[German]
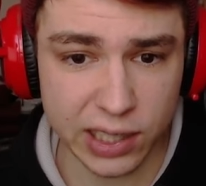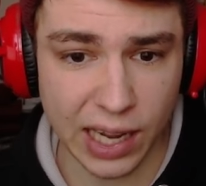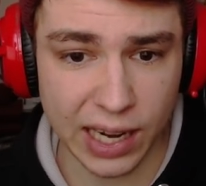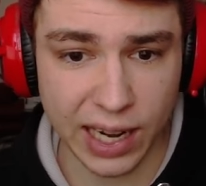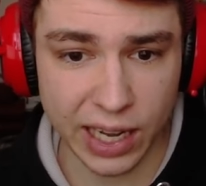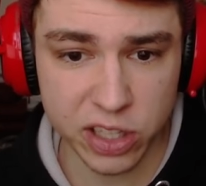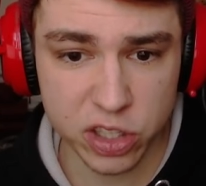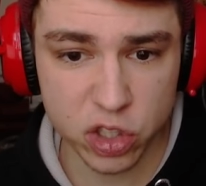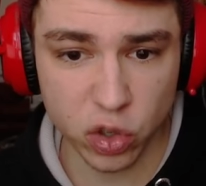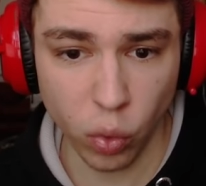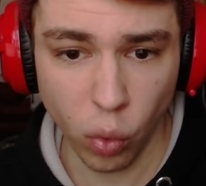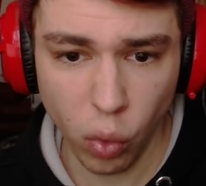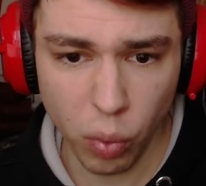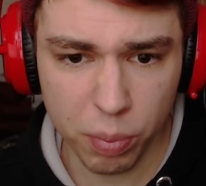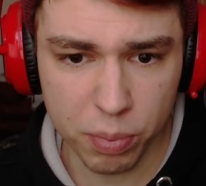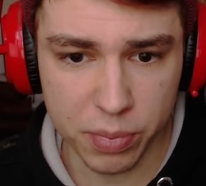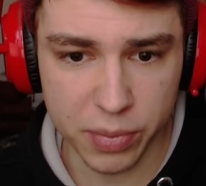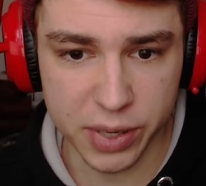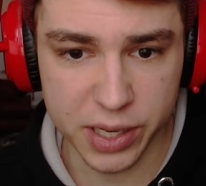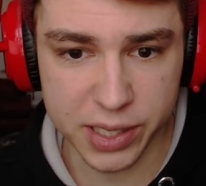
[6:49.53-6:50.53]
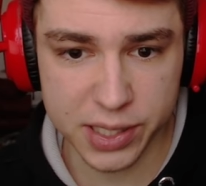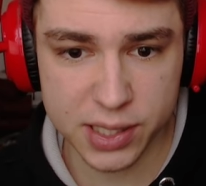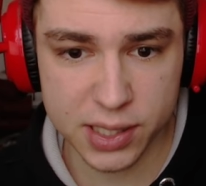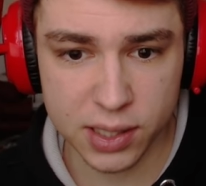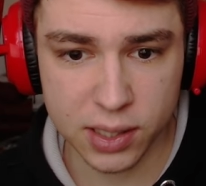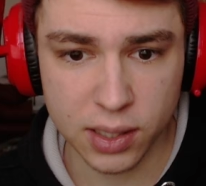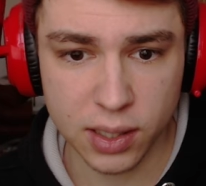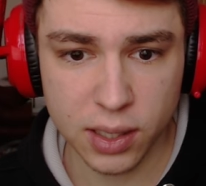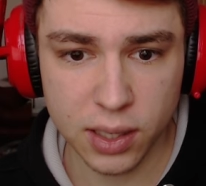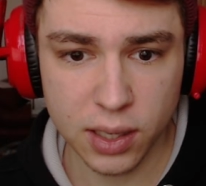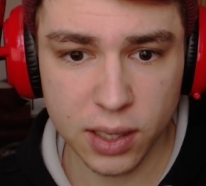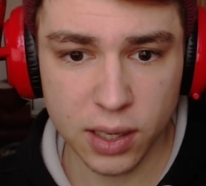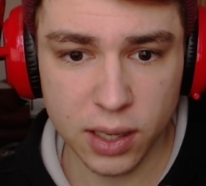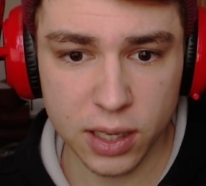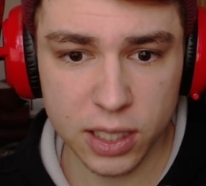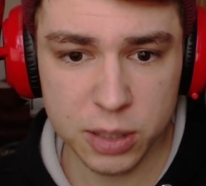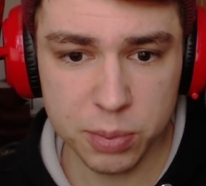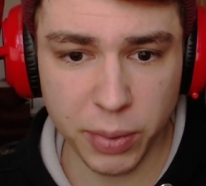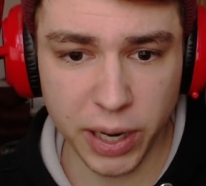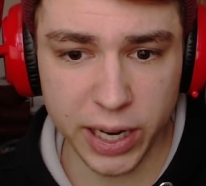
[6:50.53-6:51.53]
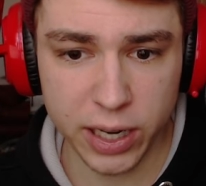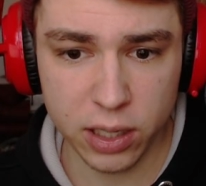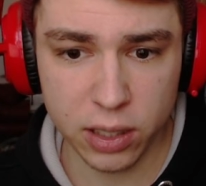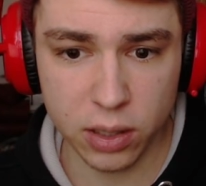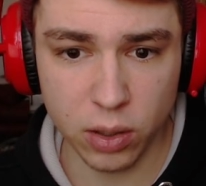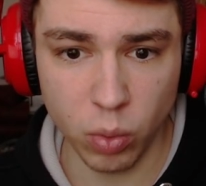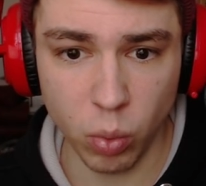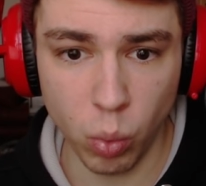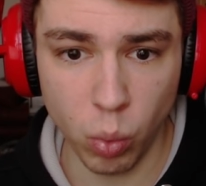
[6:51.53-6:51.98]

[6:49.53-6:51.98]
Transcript: da ganz oben ist. Ich meine,